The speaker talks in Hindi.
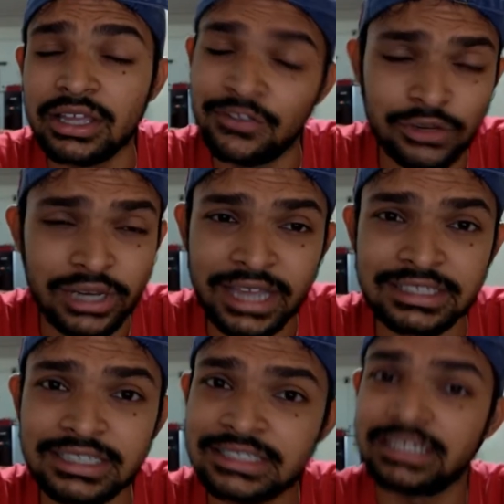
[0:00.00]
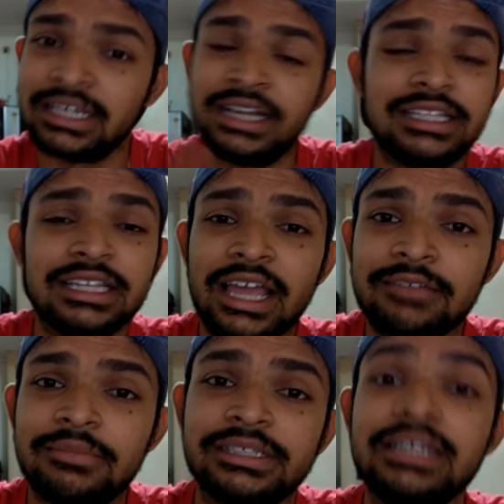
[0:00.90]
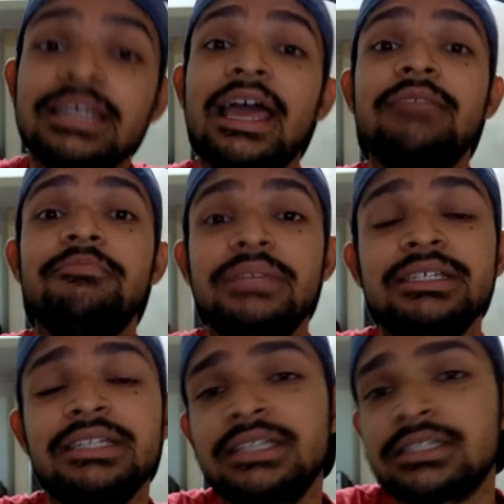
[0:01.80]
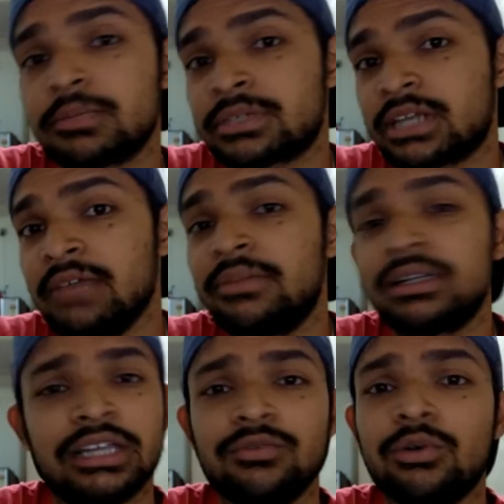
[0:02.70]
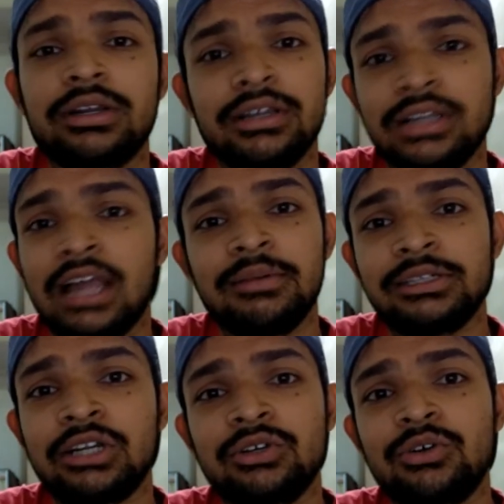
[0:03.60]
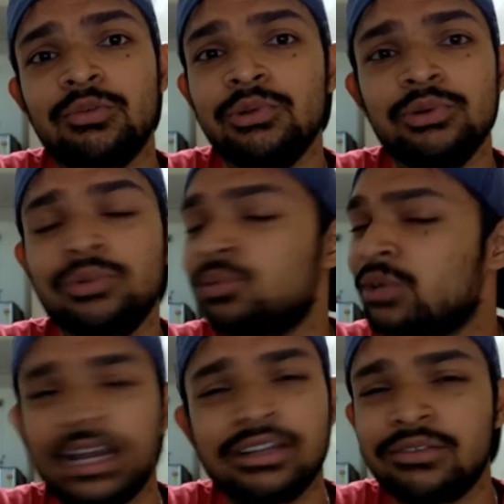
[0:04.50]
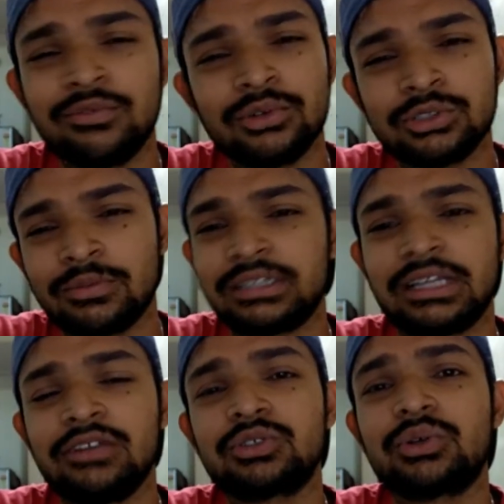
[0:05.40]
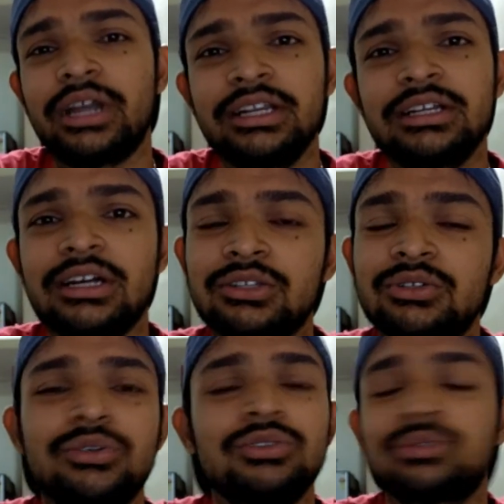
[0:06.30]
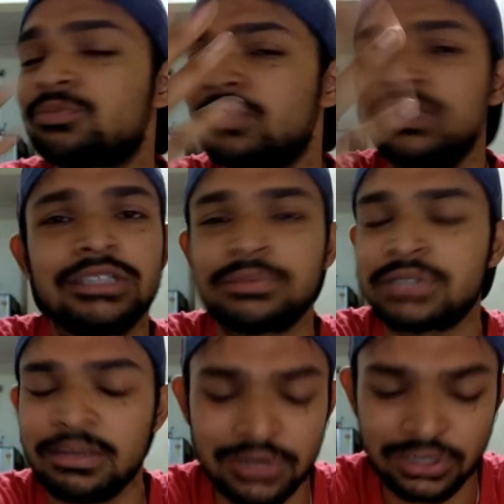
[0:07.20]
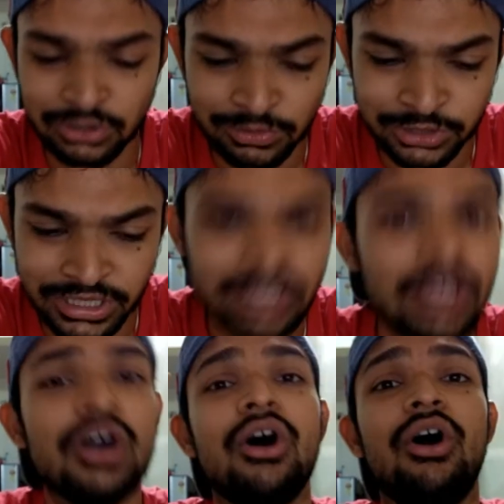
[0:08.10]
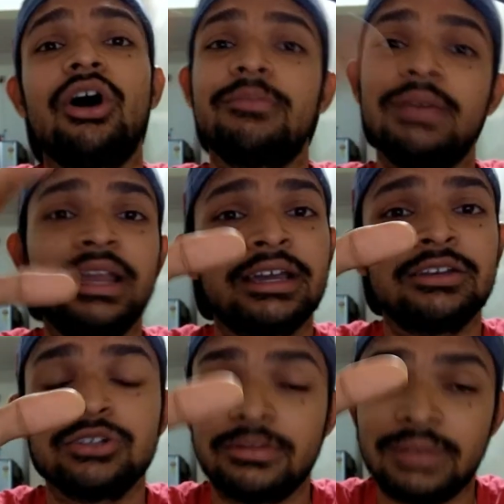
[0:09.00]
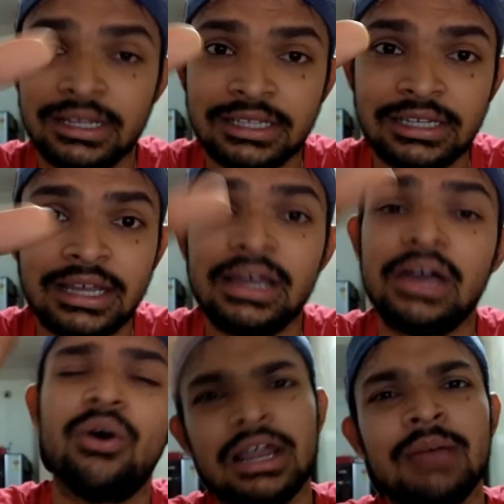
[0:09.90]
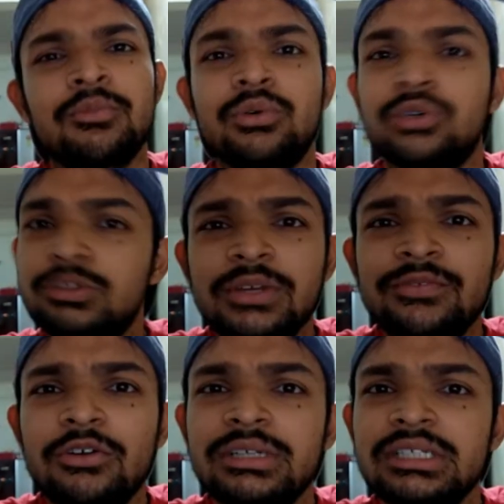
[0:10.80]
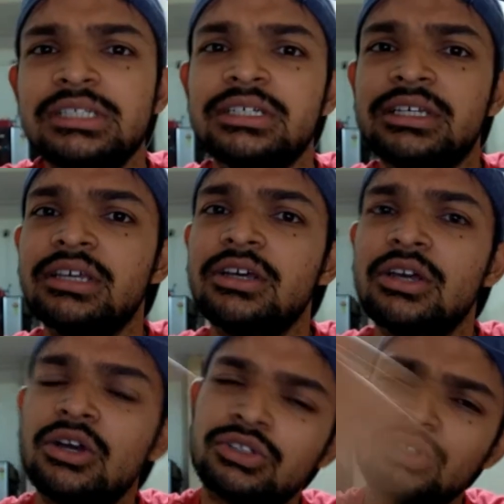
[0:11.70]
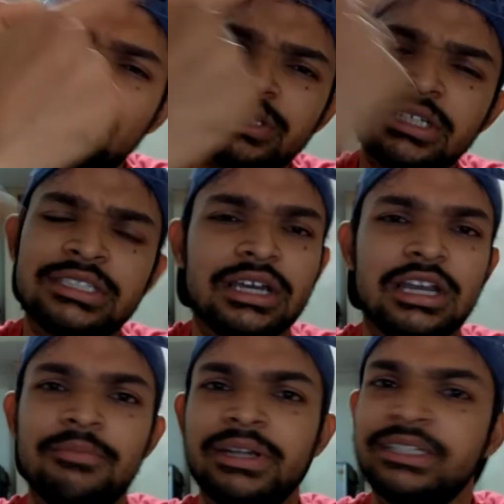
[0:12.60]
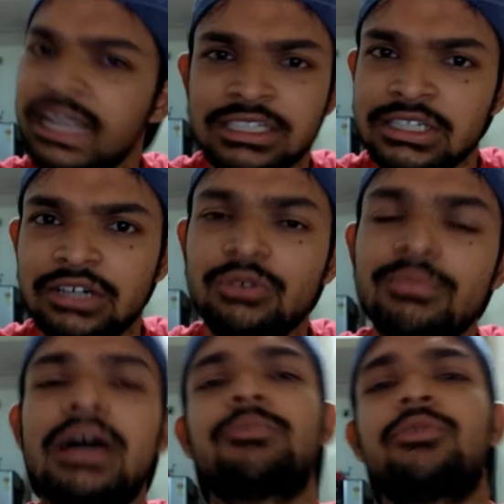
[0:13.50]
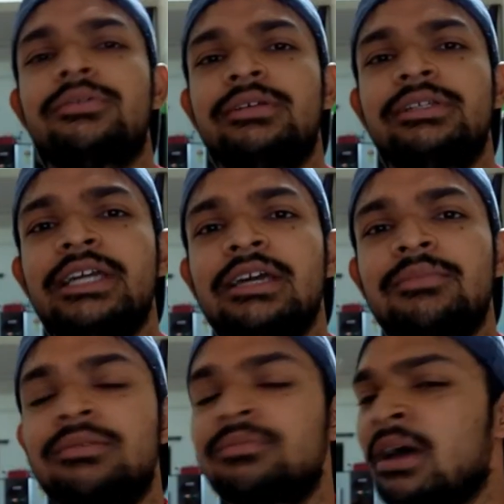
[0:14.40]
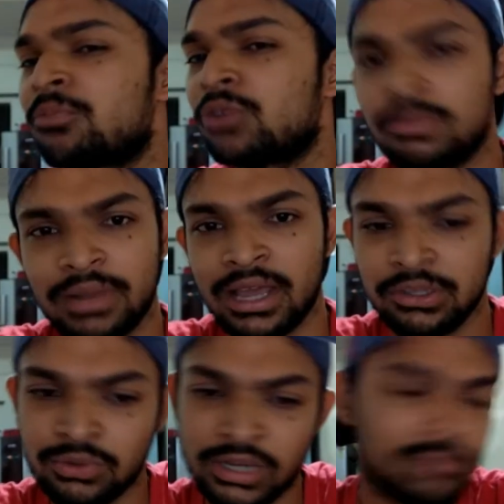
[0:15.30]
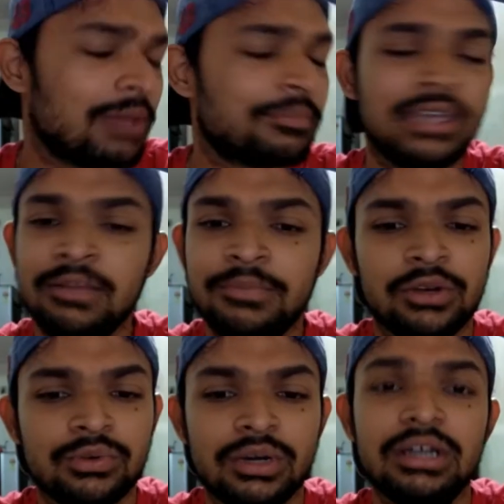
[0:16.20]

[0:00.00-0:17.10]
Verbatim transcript: इफ यू लाइक दिस हिट द लाइक बटन एंड प्लीज हिट द सब्सक्राइब बटन वो लाल बटन को ब्लू रेड वो जो बटन है उसको रेड कर दो प्लीज सब्सक्राइब कर दो मुझे और बेल आइकन को दबा देना अगर आपको कुछ भी इन्फॉर्मेशन चाहिए सो so, मुझे इंस्टाग्राम पे टेक्स्ट करो मैं आपको डीएम मैं आपको रिप्लाई दूंगा एंड मैं आपकी हेल्प करूंगा